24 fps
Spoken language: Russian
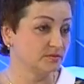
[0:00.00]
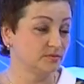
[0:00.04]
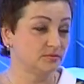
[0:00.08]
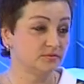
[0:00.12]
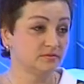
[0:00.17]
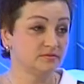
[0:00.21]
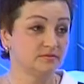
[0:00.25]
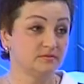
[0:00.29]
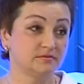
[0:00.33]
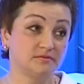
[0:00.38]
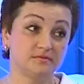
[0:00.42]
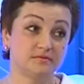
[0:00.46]

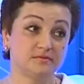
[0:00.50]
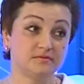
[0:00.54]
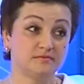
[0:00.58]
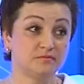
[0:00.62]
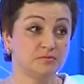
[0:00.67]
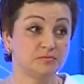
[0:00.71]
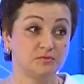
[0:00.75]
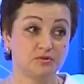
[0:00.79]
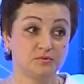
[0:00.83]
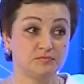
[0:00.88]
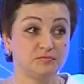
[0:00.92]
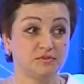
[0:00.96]
он, в
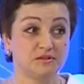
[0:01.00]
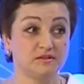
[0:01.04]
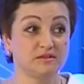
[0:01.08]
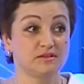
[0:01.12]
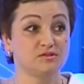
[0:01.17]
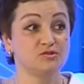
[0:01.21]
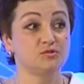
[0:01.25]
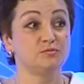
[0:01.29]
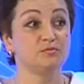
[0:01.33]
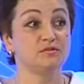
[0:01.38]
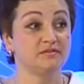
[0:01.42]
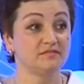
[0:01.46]
общем-то,
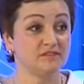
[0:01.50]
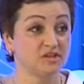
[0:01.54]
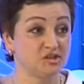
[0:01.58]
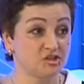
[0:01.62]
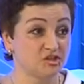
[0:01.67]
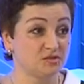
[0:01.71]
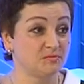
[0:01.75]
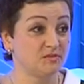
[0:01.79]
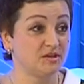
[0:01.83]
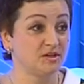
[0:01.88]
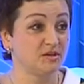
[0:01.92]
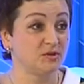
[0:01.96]
особенно в
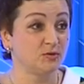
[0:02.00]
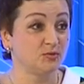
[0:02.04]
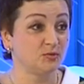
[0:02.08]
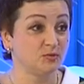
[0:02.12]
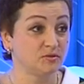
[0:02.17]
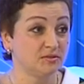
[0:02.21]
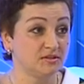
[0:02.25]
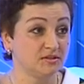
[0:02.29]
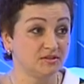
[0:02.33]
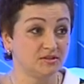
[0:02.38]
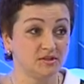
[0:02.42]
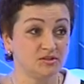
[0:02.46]
нашем
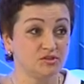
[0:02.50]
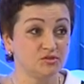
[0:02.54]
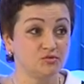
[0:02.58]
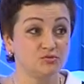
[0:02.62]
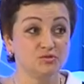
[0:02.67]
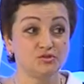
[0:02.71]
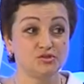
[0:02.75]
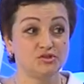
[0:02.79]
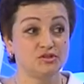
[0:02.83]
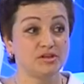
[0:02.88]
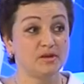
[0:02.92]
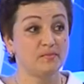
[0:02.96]
регионе, нынче
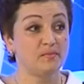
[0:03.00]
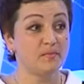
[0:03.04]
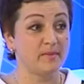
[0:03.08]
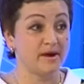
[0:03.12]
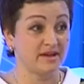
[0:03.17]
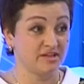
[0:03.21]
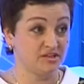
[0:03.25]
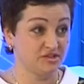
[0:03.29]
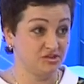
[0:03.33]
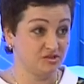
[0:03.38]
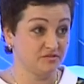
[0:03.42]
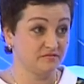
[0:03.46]
очень
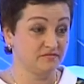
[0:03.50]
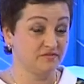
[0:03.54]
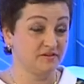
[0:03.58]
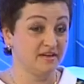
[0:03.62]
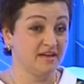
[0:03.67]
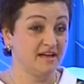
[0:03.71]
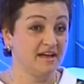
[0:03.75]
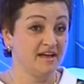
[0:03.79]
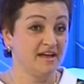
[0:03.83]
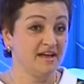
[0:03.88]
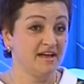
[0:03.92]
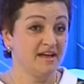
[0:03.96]
обманчив.
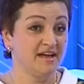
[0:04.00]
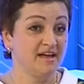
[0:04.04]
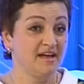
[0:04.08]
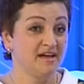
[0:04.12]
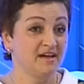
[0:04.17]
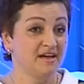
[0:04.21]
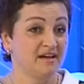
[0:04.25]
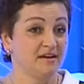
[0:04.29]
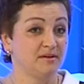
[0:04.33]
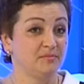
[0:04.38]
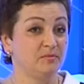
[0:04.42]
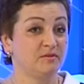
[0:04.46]

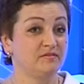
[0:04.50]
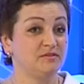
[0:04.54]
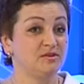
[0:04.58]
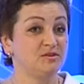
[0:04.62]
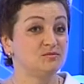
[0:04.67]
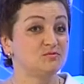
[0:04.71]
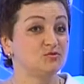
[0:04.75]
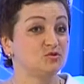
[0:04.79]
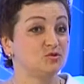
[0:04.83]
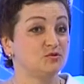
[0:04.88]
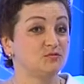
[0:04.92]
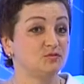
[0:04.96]
Мы
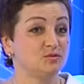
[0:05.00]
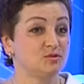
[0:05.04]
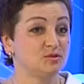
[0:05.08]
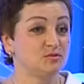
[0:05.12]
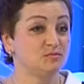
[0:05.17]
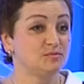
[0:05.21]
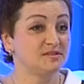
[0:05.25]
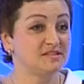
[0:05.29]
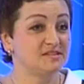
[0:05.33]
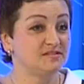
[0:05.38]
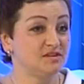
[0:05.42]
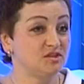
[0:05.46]
видим, что вроде
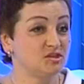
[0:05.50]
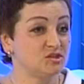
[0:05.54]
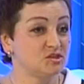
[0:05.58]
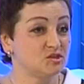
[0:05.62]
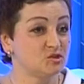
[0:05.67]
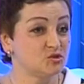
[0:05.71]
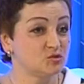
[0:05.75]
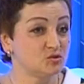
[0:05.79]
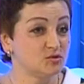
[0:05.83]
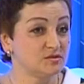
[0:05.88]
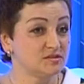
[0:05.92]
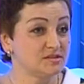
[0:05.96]
бы светит
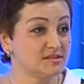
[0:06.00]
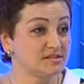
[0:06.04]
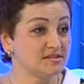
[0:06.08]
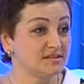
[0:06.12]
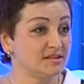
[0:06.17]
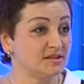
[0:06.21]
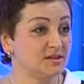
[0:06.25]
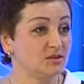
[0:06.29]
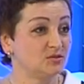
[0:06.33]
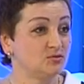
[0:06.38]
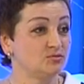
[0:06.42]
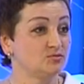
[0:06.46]
солнце,
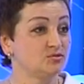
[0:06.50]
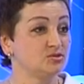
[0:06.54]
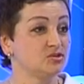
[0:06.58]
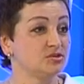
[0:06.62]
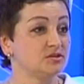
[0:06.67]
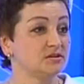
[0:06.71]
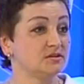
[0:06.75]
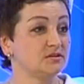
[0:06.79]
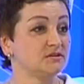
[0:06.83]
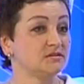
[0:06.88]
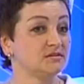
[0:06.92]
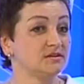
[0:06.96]
и тут
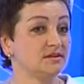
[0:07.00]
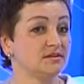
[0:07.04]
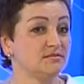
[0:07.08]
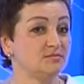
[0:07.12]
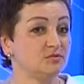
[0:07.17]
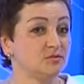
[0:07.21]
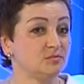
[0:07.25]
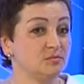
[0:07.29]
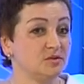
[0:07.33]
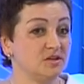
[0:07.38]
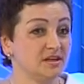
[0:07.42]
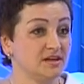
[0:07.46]
же его
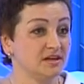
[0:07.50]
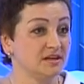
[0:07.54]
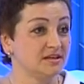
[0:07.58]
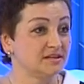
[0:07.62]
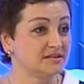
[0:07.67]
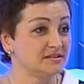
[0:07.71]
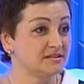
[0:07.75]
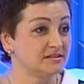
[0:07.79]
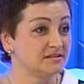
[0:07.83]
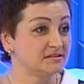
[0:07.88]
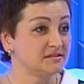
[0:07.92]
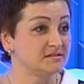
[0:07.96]
меняет
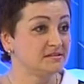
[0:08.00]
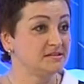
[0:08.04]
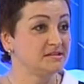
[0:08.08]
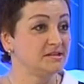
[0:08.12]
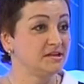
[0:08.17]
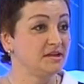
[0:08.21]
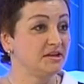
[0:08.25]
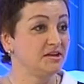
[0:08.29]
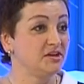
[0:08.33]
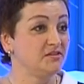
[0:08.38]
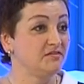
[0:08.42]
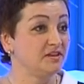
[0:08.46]

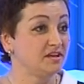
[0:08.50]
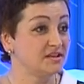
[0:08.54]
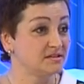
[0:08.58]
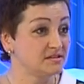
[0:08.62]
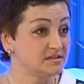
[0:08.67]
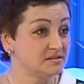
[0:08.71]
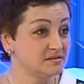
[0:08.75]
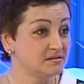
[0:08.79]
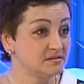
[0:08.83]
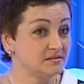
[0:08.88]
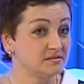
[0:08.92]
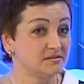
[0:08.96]
сильный
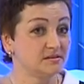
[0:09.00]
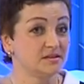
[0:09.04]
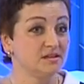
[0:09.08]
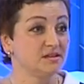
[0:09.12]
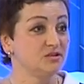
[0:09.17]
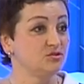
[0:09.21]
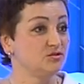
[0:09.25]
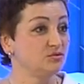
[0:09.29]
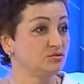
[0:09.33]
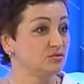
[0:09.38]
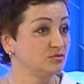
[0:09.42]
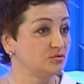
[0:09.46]
ветер,
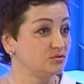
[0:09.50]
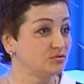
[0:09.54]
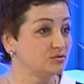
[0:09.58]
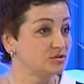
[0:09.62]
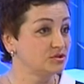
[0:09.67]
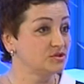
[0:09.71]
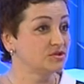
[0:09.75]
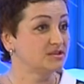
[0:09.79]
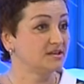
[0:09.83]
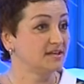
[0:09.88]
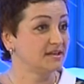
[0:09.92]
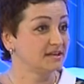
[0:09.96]
идет
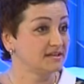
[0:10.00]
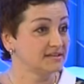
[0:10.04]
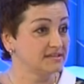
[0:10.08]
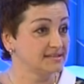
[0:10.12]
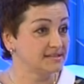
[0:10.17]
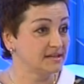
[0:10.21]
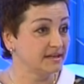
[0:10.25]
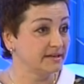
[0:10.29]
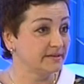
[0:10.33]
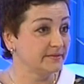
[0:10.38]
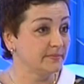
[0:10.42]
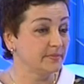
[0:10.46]
дождь,
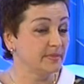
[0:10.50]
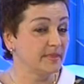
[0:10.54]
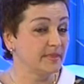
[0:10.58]
гроза.